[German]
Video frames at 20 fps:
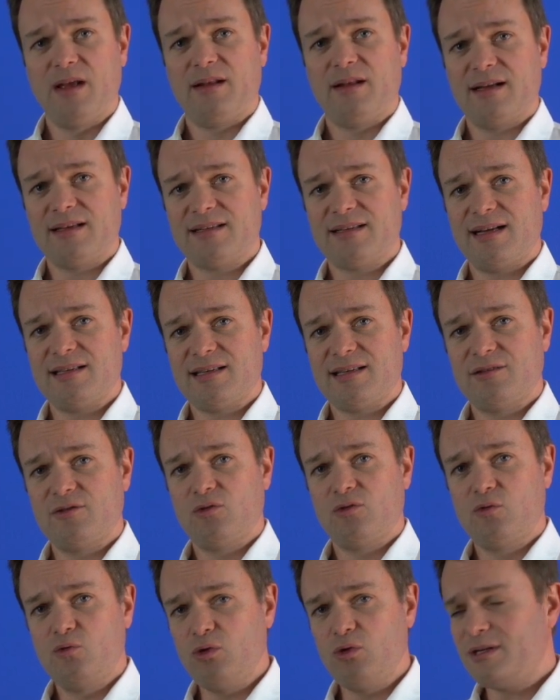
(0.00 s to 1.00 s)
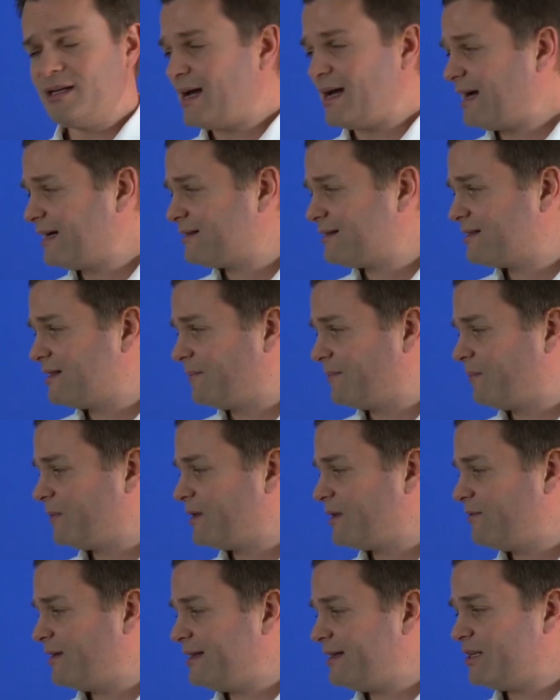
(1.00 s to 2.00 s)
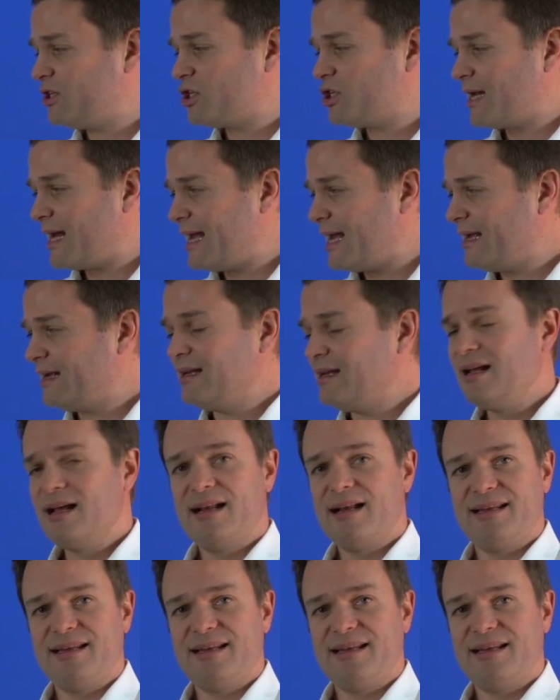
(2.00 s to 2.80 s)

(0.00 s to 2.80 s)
Das heißt also, gute Aktien, wenn die steigen,